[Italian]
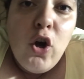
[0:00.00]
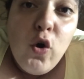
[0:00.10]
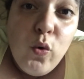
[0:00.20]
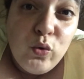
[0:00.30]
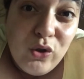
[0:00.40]

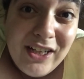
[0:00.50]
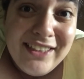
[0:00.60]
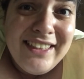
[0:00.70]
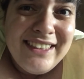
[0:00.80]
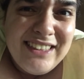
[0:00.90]
con un
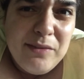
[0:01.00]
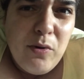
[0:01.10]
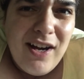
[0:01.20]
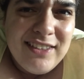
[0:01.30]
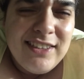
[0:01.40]
grandissimo
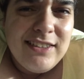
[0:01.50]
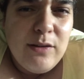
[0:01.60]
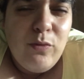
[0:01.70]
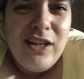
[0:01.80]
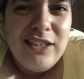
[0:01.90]
assist e
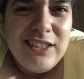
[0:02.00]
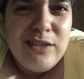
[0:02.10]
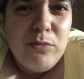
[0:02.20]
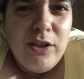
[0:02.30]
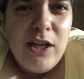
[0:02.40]
un
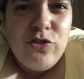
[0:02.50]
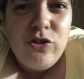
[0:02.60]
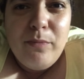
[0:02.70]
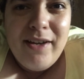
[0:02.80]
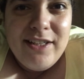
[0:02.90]
grandissimo rilancio
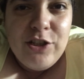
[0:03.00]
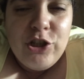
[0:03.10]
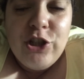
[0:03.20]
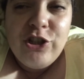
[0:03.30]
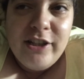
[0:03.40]
di
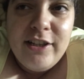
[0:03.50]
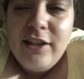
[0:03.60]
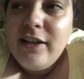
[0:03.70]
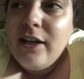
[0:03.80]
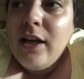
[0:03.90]
Perisic c'è da
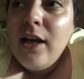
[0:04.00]
dire che